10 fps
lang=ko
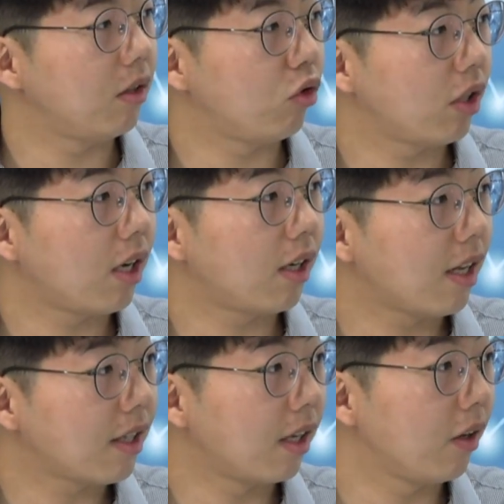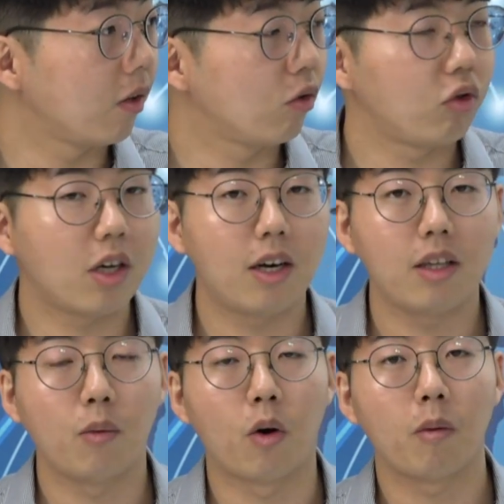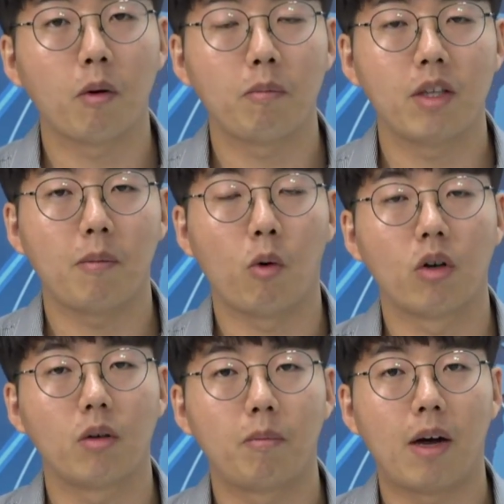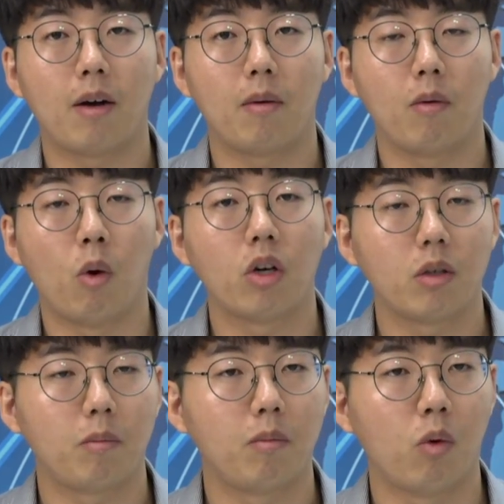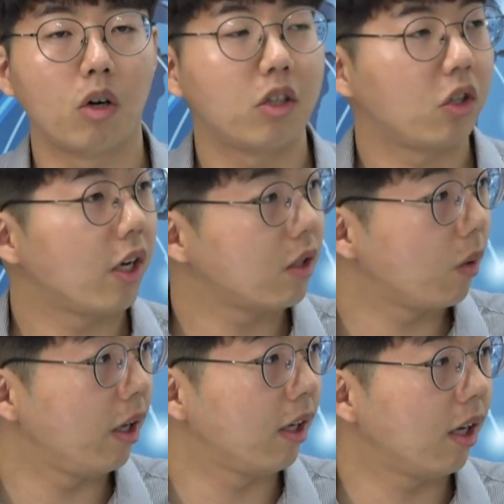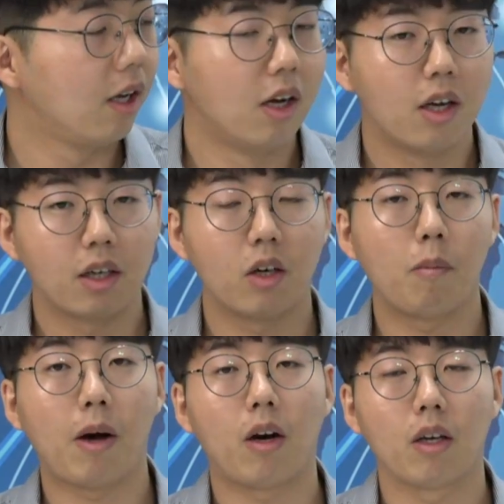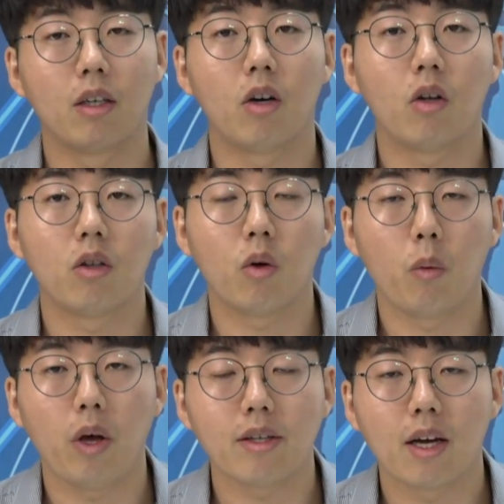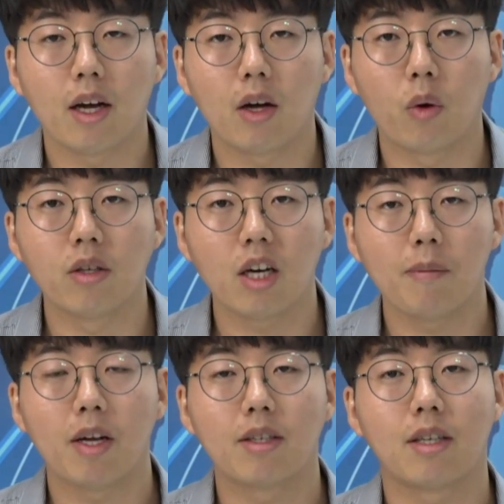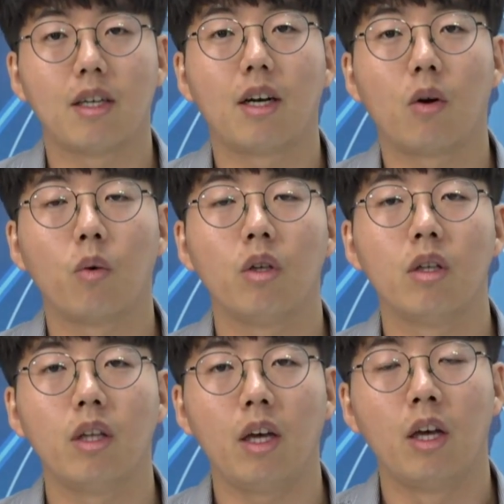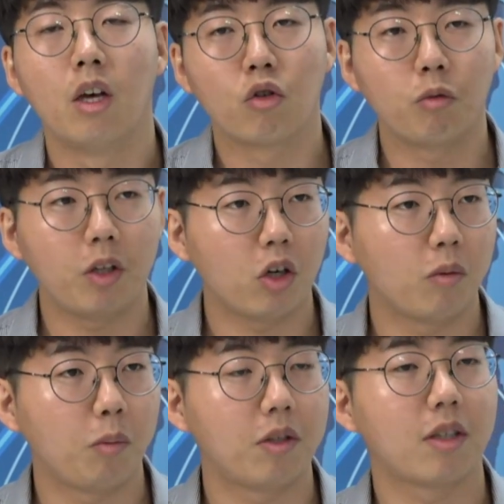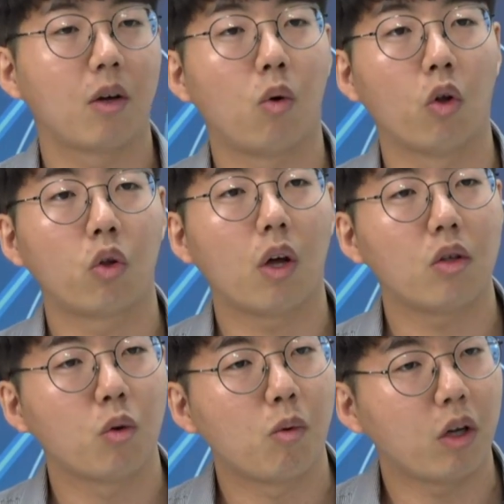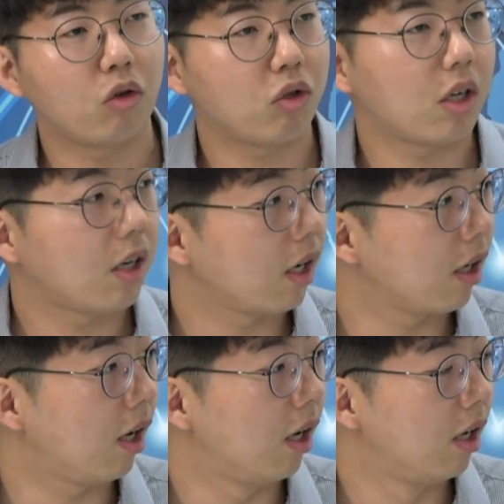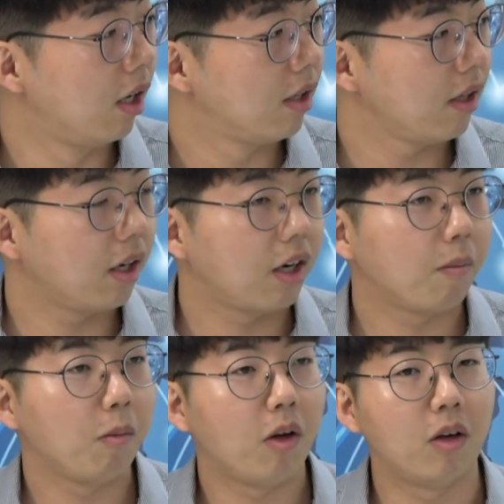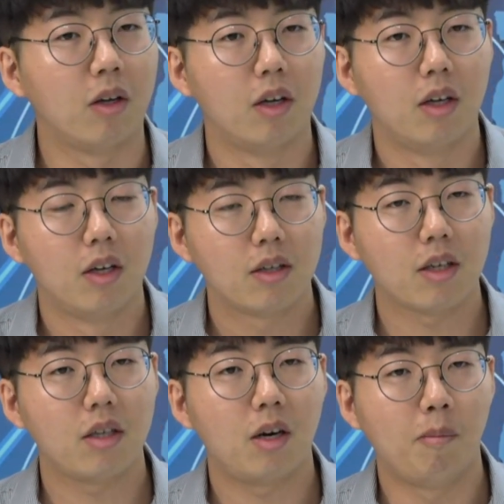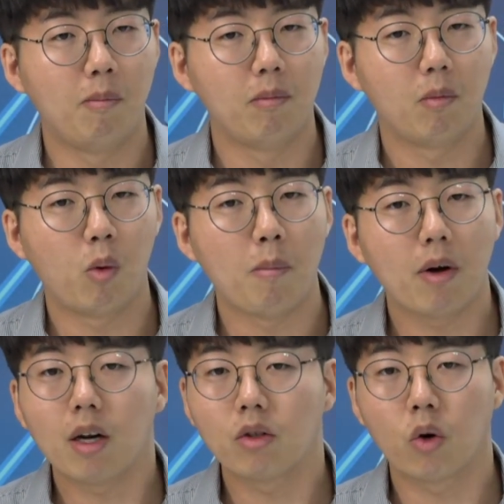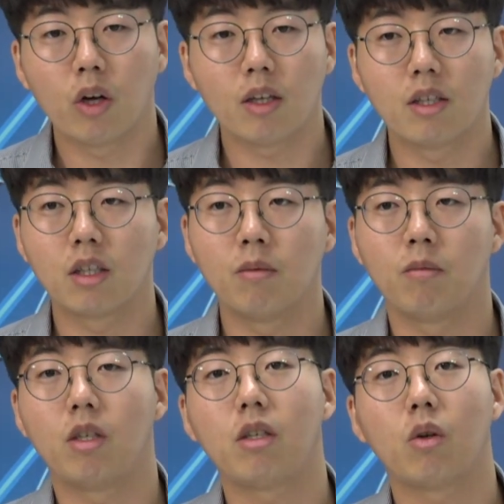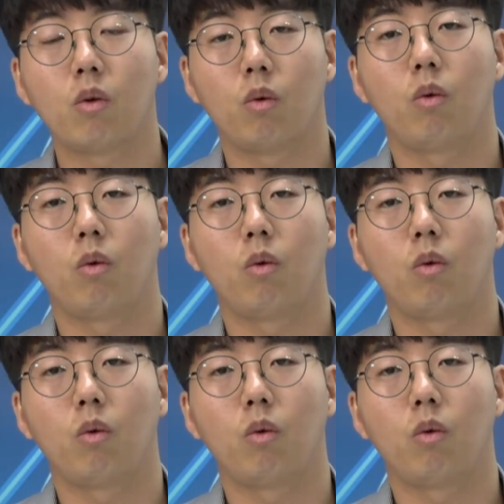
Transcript: 투자를 네. 하잖아요. 투자를 할 때 워렌 버핏의 워크셔 해서웨이인가 그런 회사가 굉장히 많은 자산을 갖고 있는데 국민연금도 비슷하고 어떠한 종목에 투자를 할까 그쵸. 생각을 해보면 사실 웬만한 저희가 지금 실제로